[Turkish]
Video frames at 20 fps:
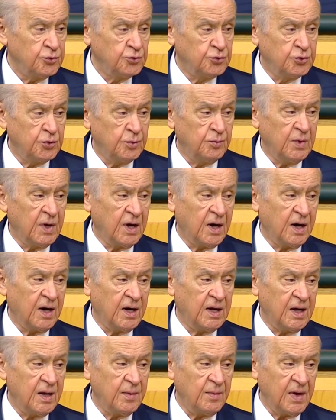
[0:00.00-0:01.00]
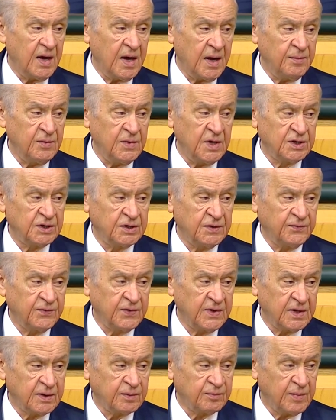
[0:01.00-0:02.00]
cümle aleme hem de
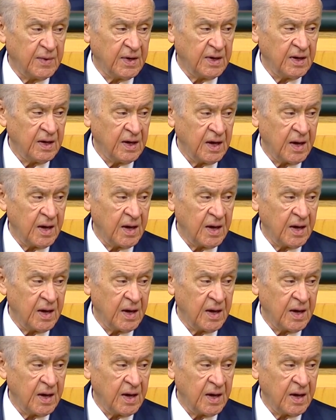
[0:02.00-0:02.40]
şifre etme